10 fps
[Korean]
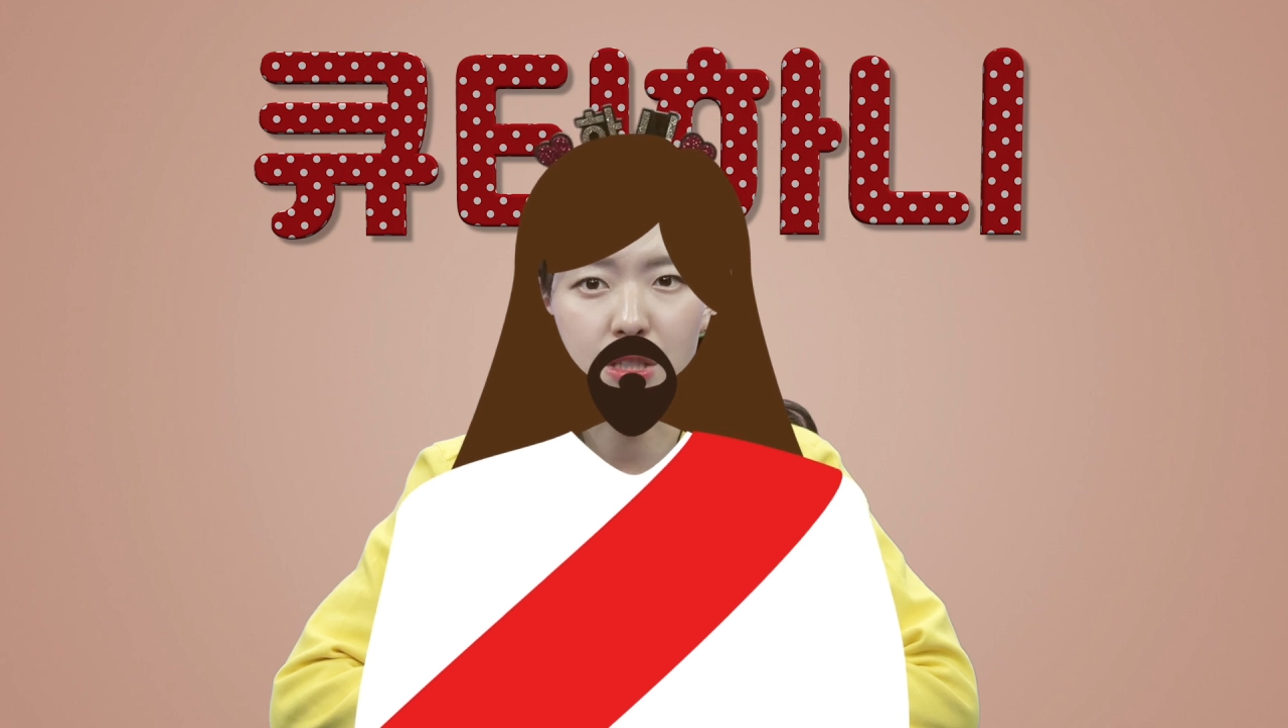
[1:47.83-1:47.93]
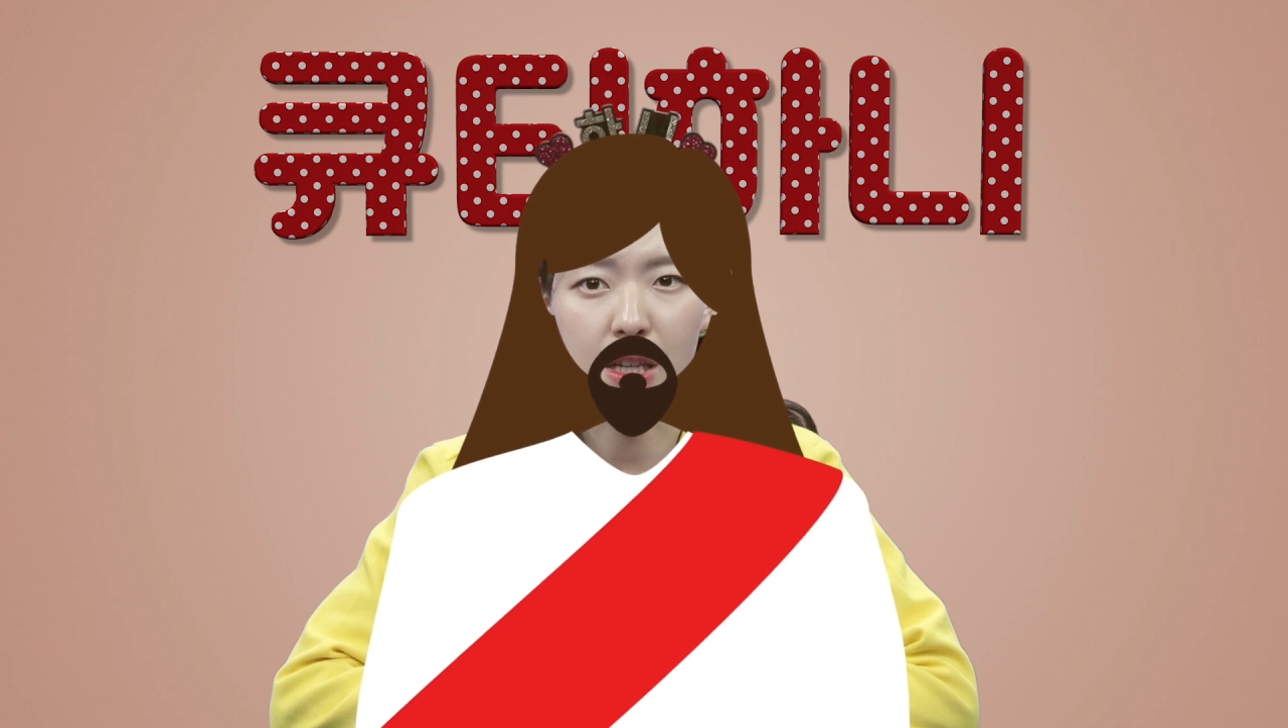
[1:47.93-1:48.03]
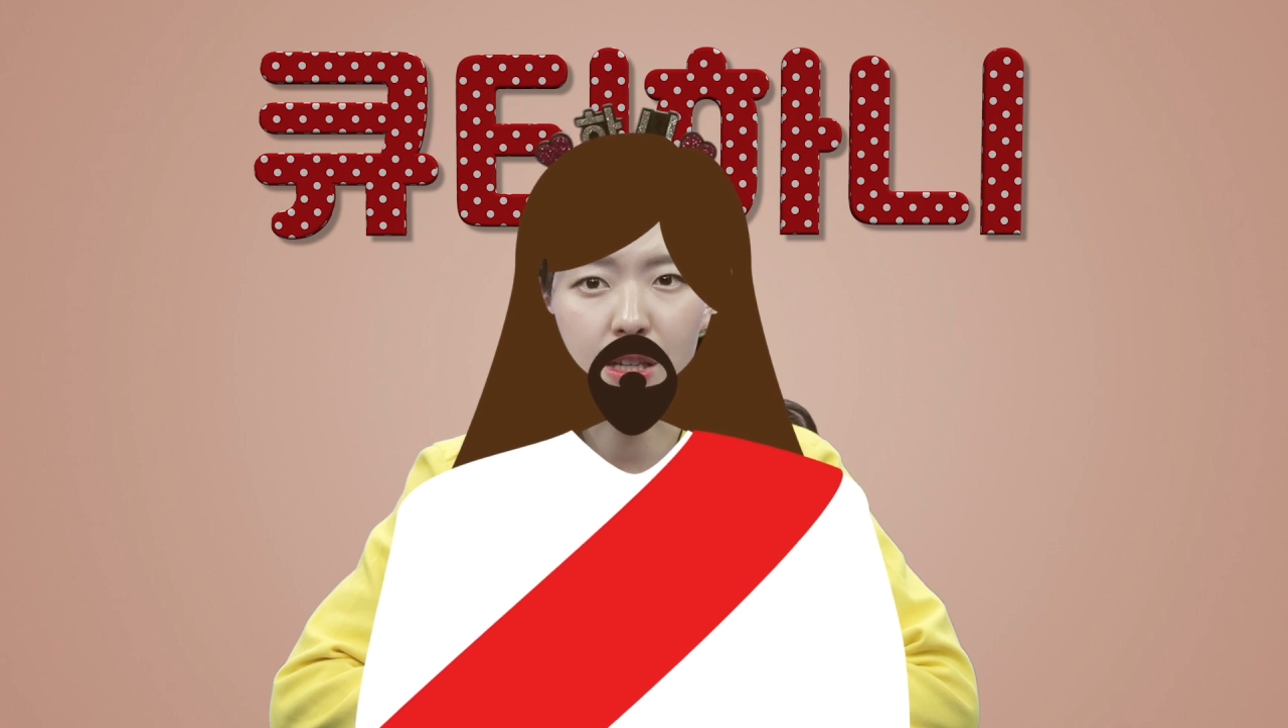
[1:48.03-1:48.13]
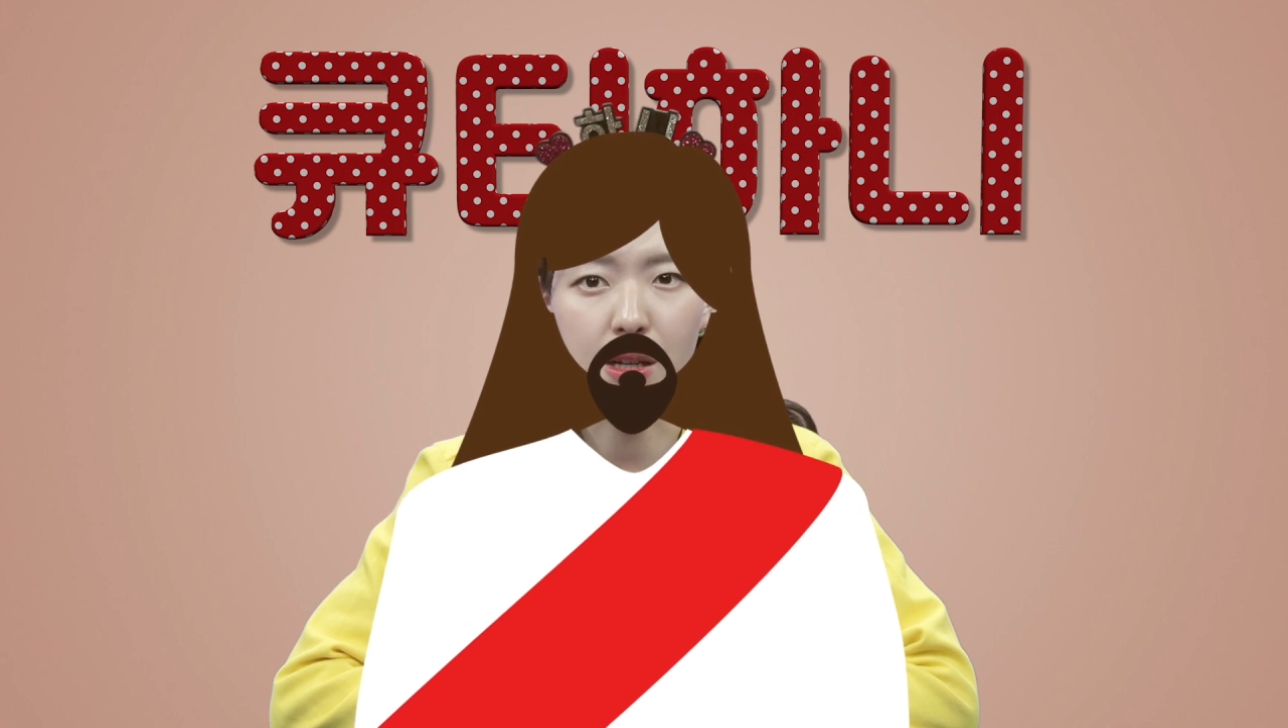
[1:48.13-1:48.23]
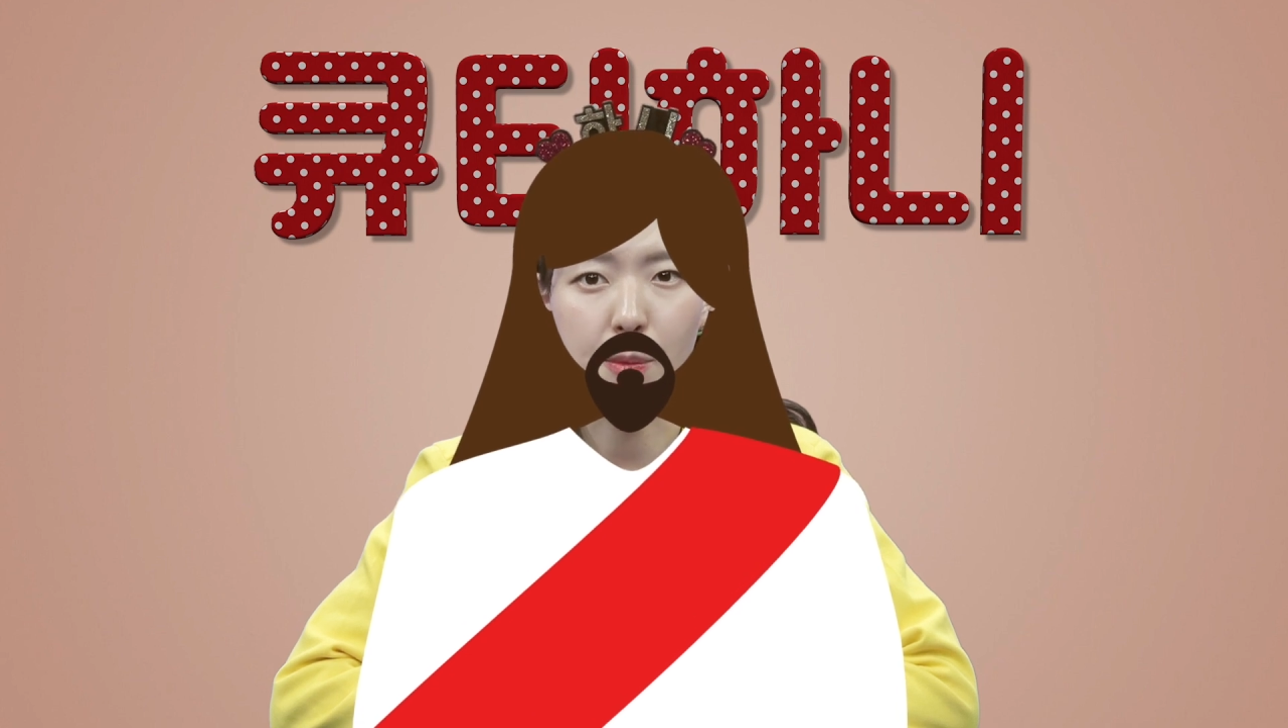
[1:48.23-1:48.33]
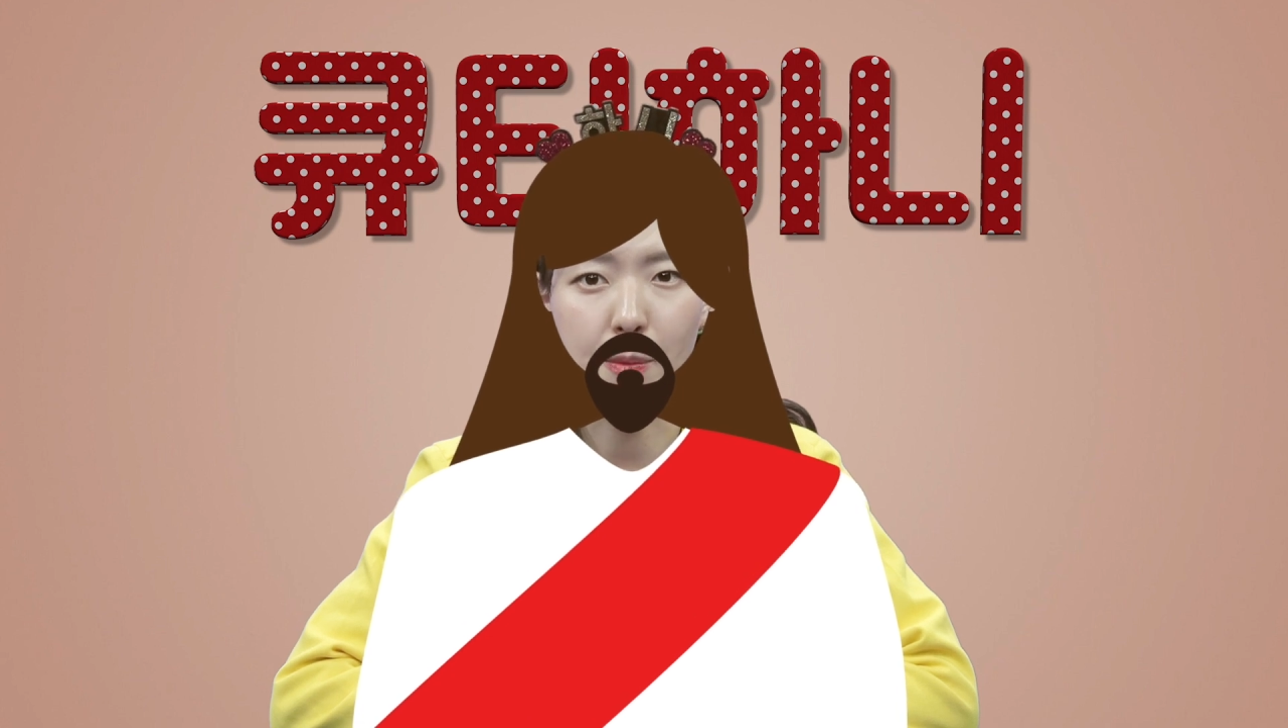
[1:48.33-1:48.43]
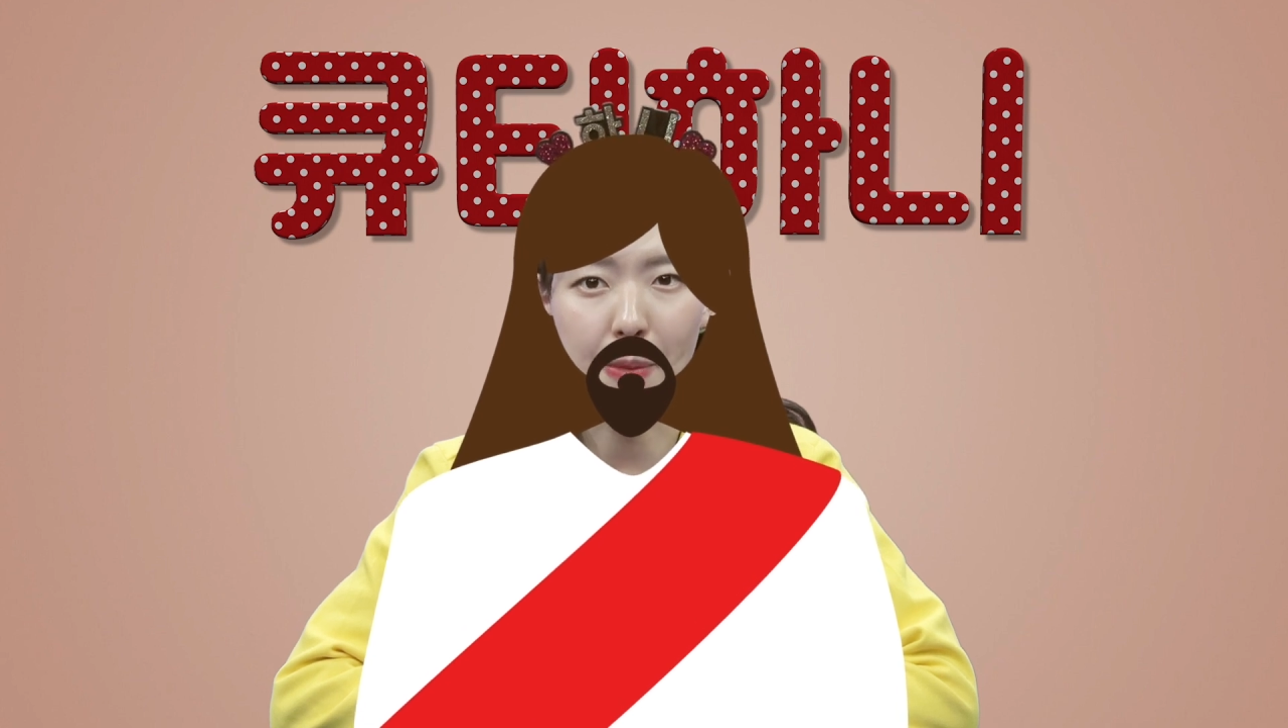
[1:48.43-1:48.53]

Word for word: 잔을